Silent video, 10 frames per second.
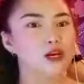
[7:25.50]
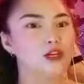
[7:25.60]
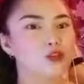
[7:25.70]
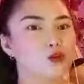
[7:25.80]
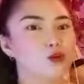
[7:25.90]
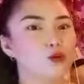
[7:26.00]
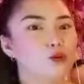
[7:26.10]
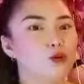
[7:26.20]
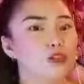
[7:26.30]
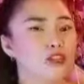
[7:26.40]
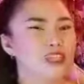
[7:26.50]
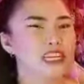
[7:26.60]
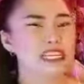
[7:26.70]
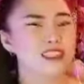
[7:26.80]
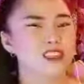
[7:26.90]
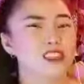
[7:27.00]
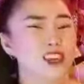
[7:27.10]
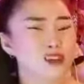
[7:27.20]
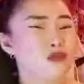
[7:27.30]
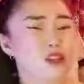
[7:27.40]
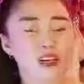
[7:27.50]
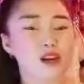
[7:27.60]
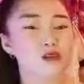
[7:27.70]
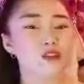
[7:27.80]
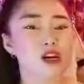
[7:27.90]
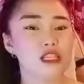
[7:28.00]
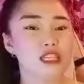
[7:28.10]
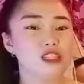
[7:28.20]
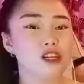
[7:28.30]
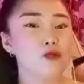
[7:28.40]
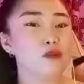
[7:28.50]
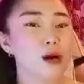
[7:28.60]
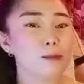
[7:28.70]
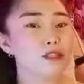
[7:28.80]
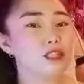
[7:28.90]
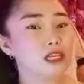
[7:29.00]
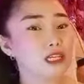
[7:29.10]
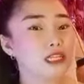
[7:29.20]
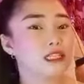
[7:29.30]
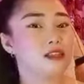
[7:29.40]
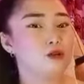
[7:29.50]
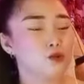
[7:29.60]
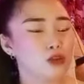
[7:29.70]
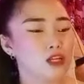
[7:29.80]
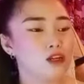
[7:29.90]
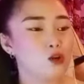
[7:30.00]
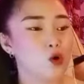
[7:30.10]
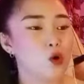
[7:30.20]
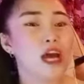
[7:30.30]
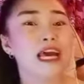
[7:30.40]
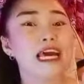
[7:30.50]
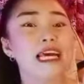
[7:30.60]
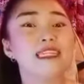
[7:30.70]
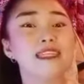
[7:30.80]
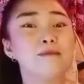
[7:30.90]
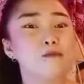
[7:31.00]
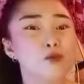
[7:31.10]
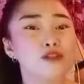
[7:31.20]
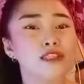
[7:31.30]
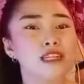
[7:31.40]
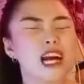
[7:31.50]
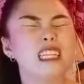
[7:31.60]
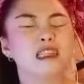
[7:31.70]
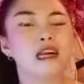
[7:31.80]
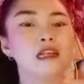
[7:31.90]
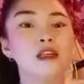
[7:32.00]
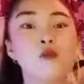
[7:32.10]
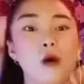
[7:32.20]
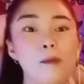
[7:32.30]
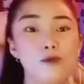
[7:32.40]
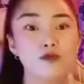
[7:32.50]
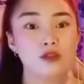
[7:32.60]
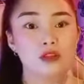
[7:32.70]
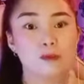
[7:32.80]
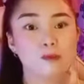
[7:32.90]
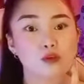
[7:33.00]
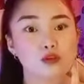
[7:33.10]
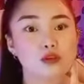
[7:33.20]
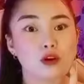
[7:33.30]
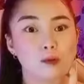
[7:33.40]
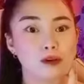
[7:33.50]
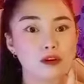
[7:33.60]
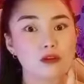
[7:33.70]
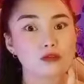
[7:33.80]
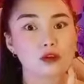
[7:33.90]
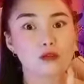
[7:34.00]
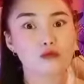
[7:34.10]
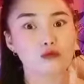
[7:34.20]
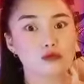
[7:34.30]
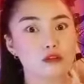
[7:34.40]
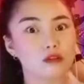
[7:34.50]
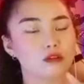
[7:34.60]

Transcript: So, yung boses niya is, natatakot talaga ako sa kanya. Siya yung rappers na kinatatakutan ko. And si Pooch, guys, narinig ko ang boses ni Pooch. Grabe, nakakatakot siya.